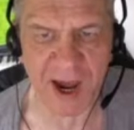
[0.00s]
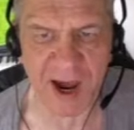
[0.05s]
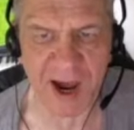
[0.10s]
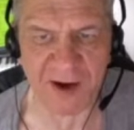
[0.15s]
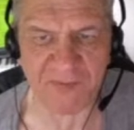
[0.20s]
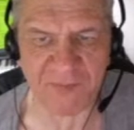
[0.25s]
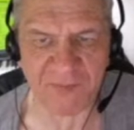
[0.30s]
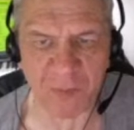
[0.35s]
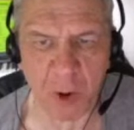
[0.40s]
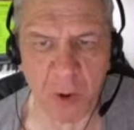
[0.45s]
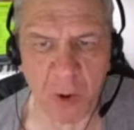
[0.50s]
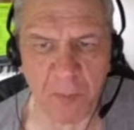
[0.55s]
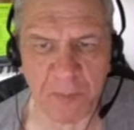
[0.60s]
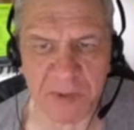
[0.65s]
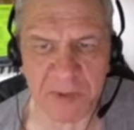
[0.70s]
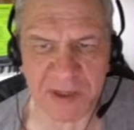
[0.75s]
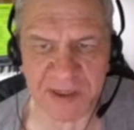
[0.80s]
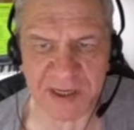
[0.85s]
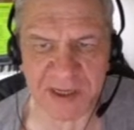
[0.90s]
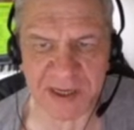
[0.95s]

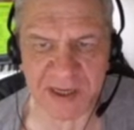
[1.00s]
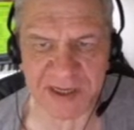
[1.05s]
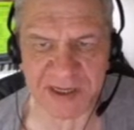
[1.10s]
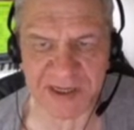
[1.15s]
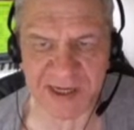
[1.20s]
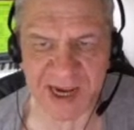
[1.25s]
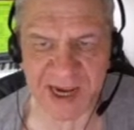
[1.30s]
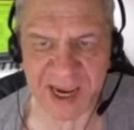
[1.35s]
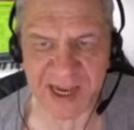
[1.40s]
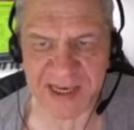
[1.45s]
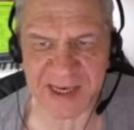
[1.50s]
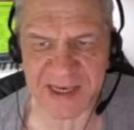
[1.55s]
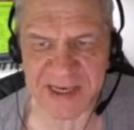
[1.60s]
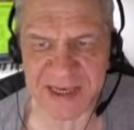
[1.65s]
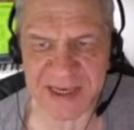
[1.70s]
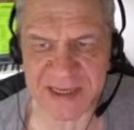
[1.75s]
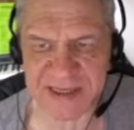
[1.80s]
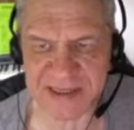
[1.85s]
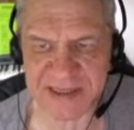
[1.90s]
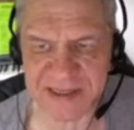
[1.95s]
erworbenen
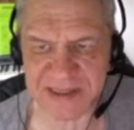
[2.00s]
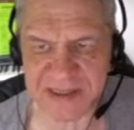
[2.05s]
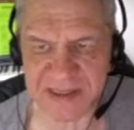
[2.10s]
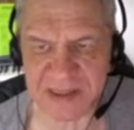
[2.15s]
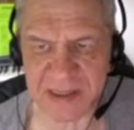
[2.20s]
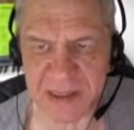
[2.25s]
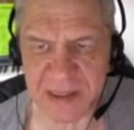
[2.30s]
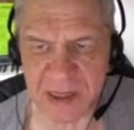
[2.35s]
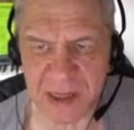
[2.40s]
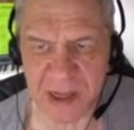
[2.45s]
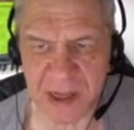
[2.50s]
Kenntnissen